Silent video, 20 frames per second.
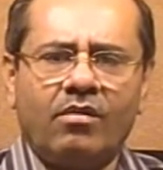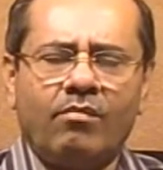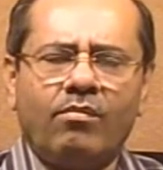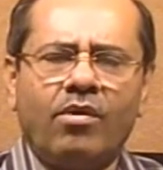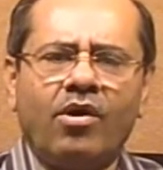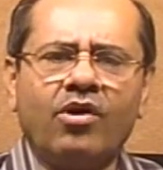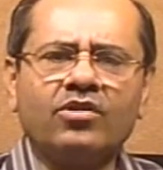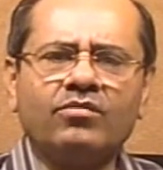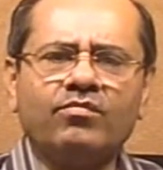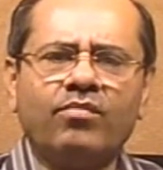
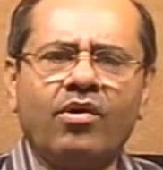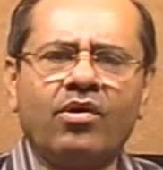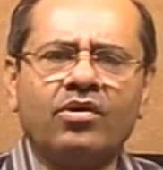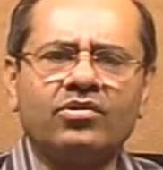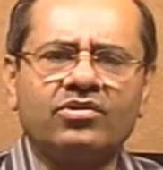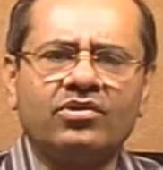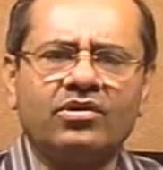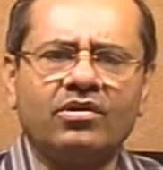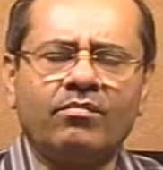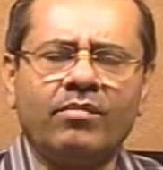बहुत
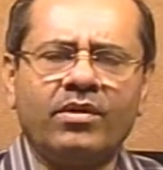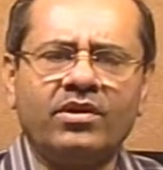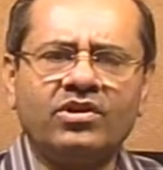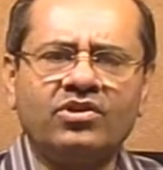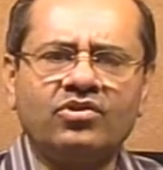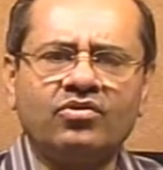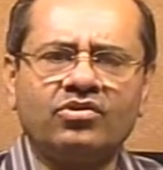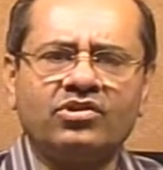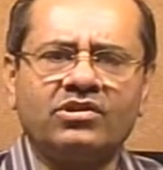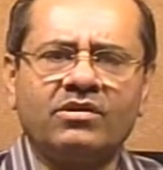बहुत
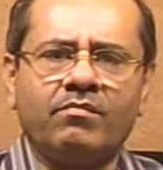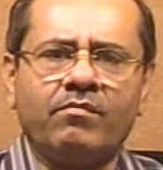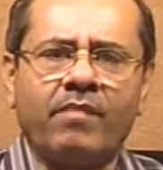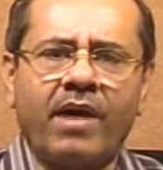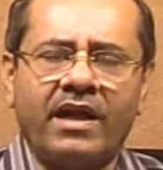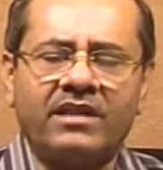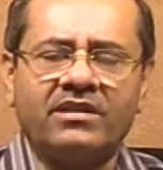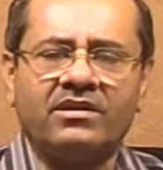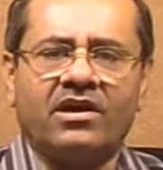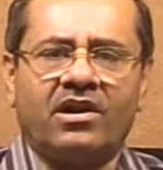मरीजों से
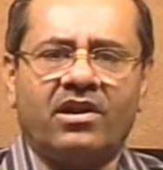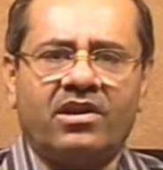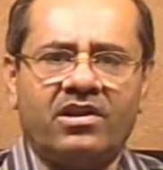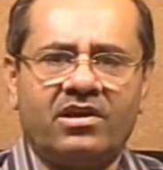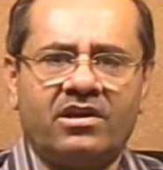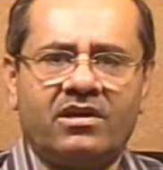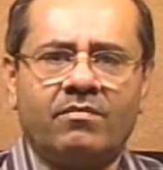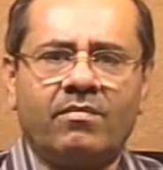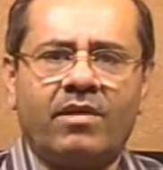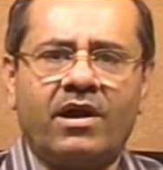बात करने
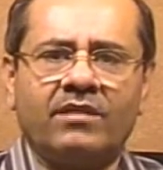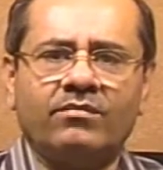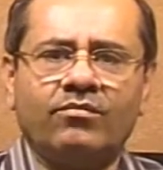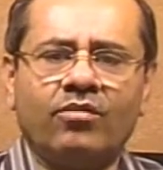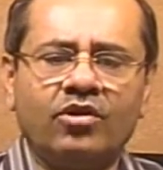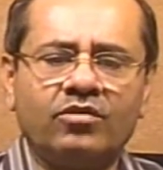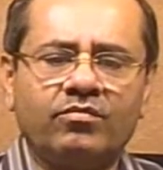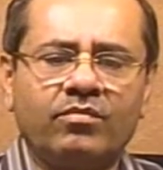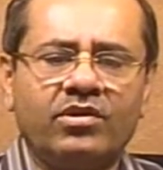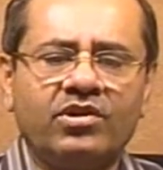के बाद
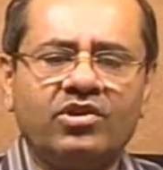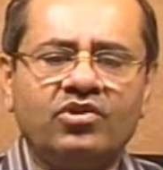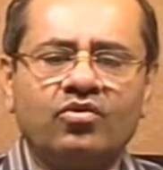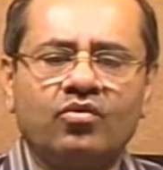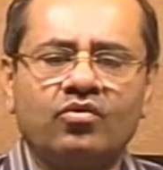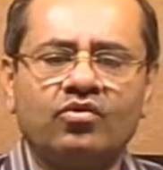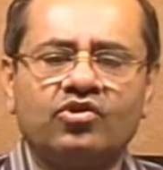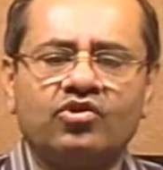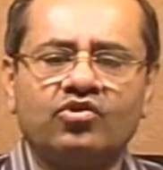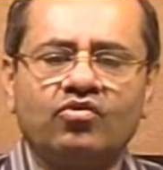बहुत मरीजों
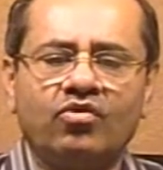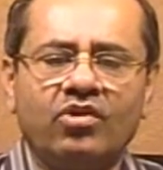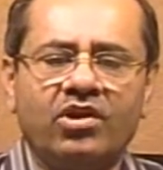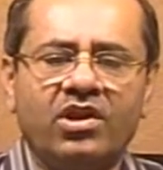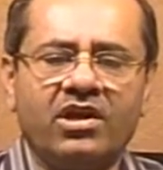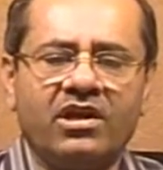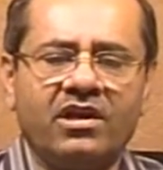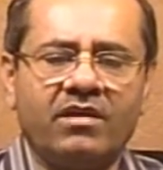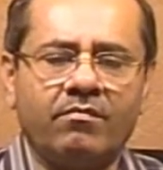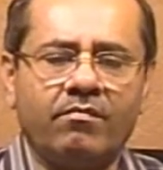को
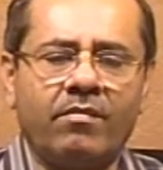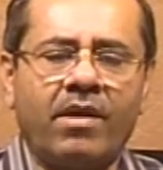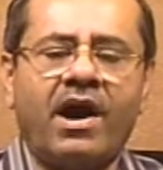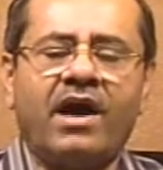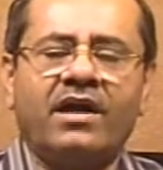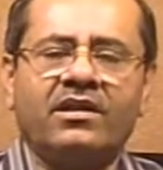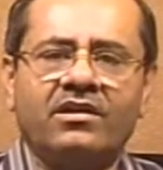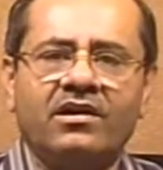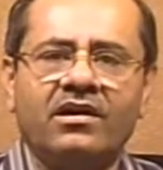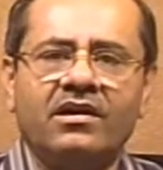सुनने के
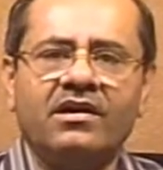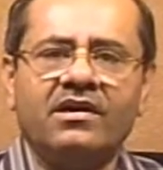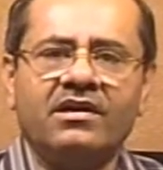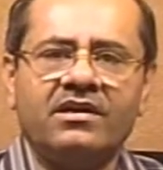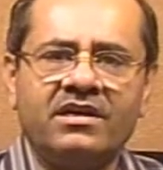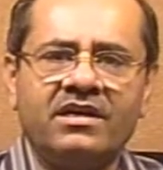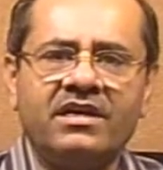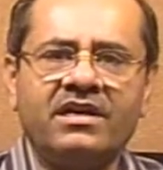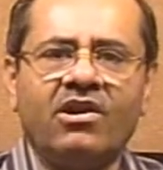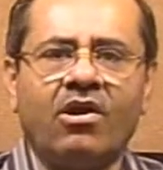बाद
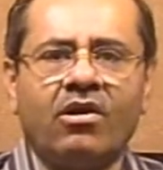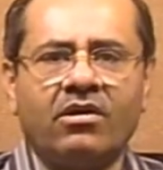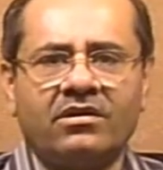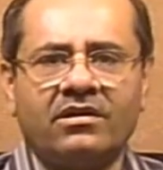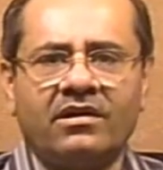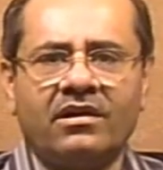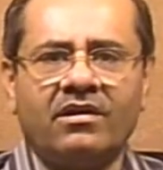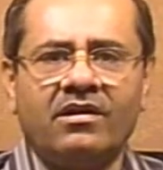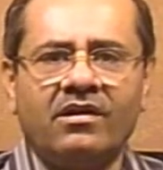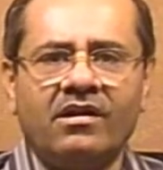ही
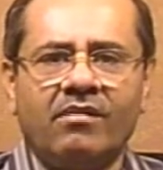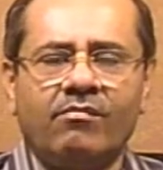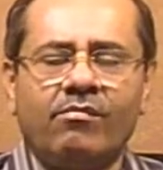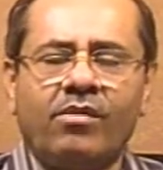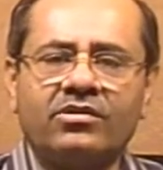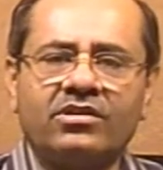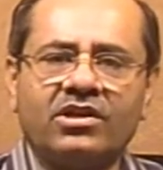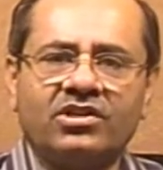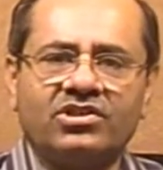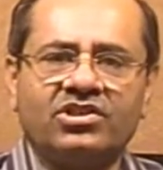डॉक्टर
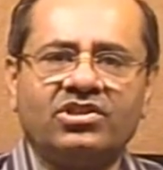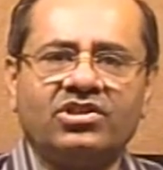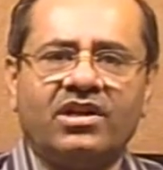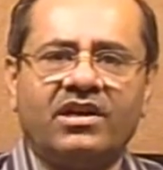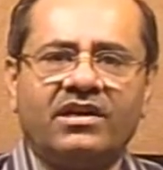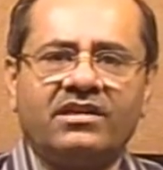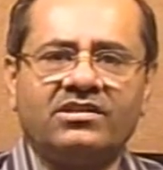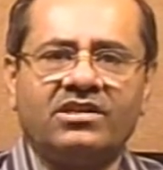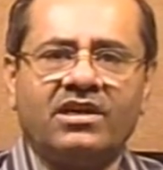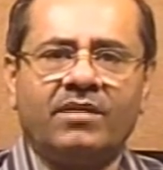बहुत अच्छी
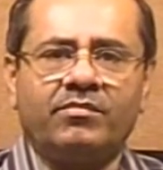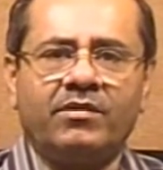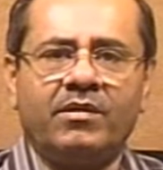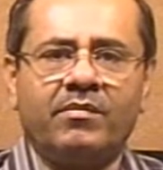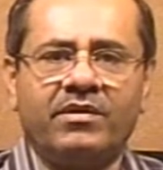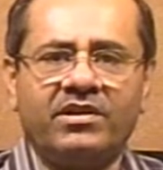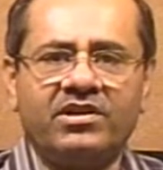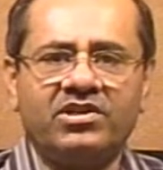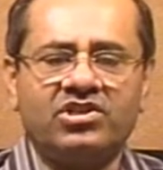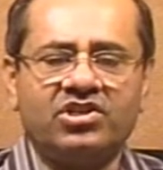तरह से अपने
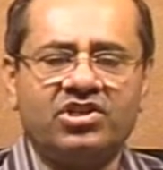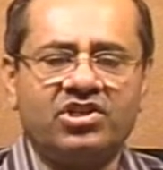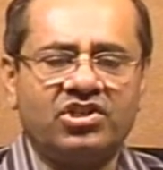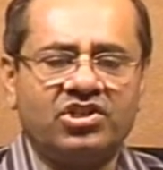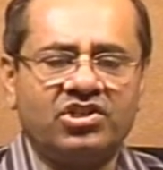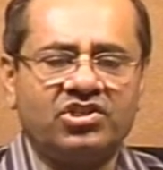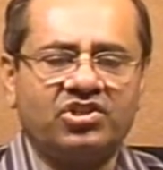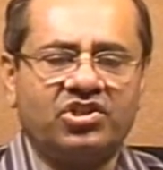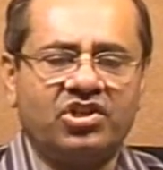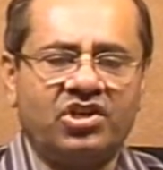मरीज की
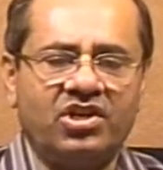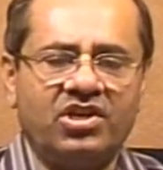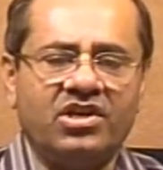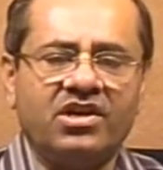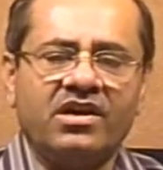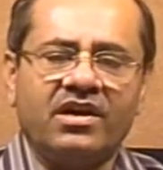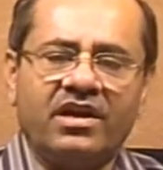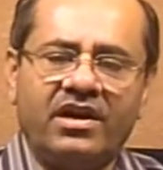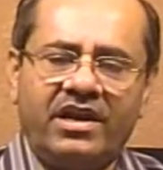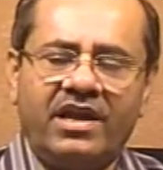हिस्ट्री
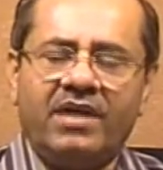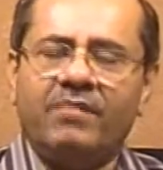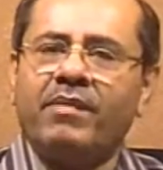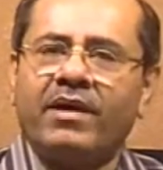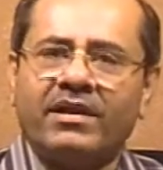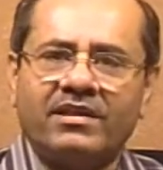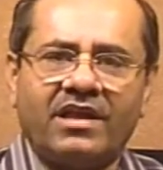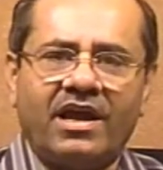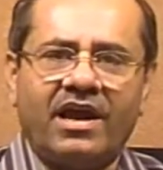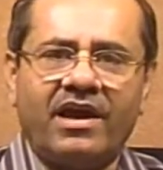ले
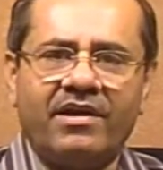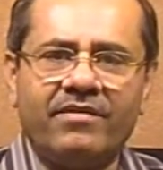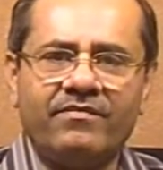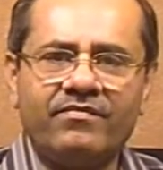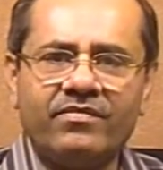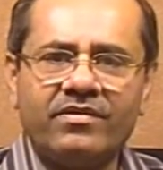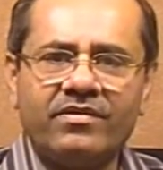पाता है